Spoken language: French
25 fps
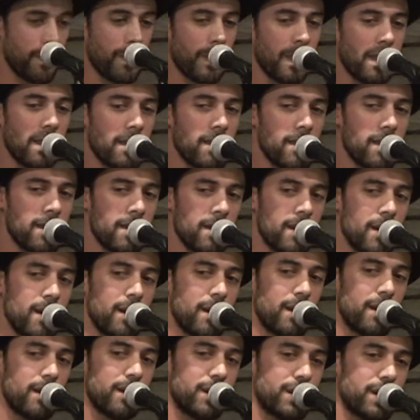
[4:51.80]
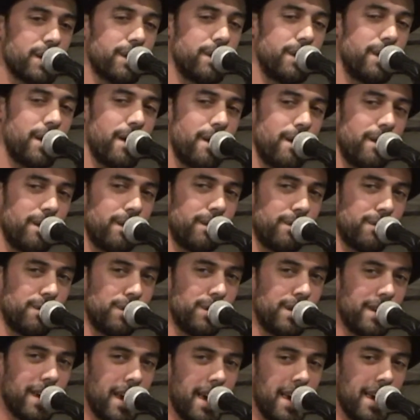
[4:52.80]
voir, on va voir, euh, voilà,
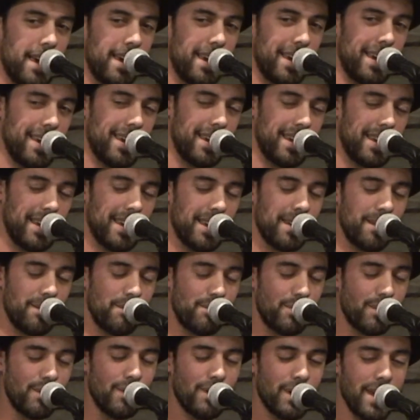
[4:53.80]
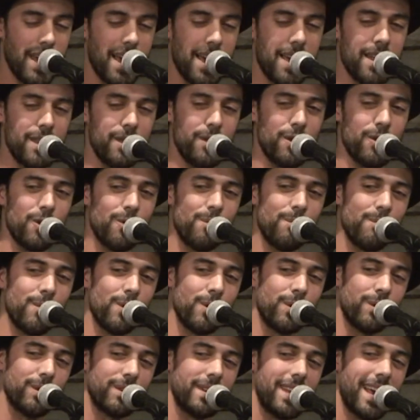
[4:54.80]
on va faire un bilan et on verra ce qu'on
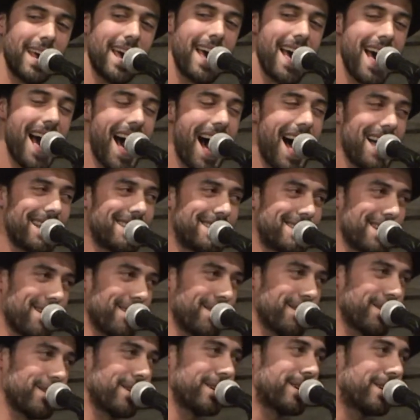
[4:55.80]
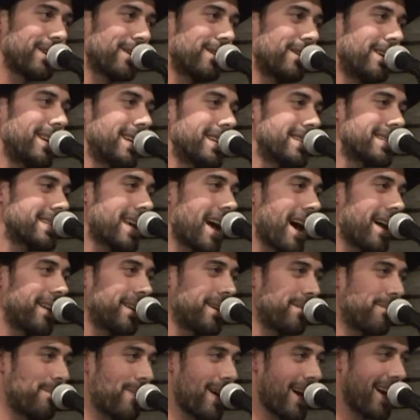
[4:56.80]
fera en 2015. On veut faire quelque chose,
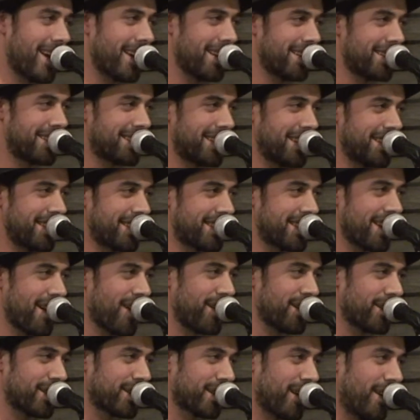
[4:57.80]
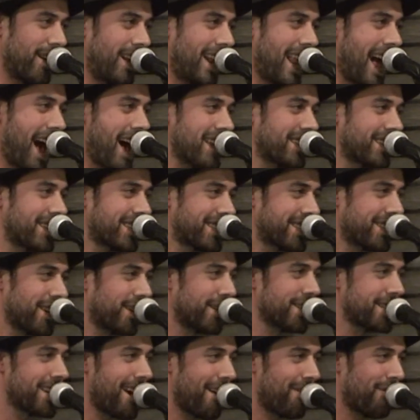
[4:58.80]
mais comment est-ce que ça va être la même forme Tout
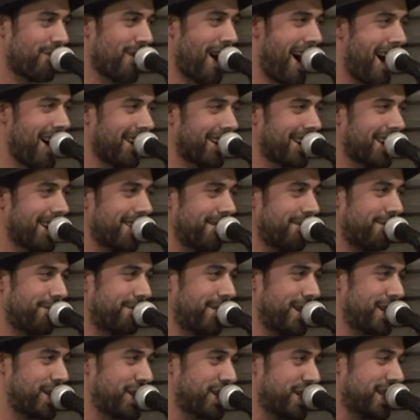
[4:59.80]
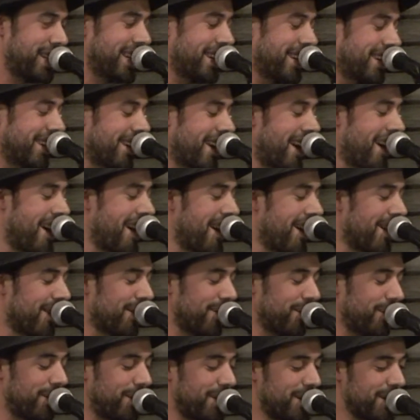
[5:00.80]
ça est à déterminer, à travailler
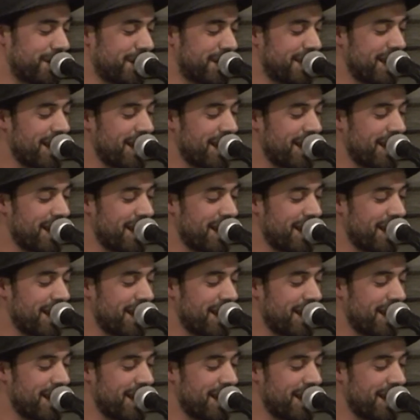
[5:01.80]
ensemble du coup,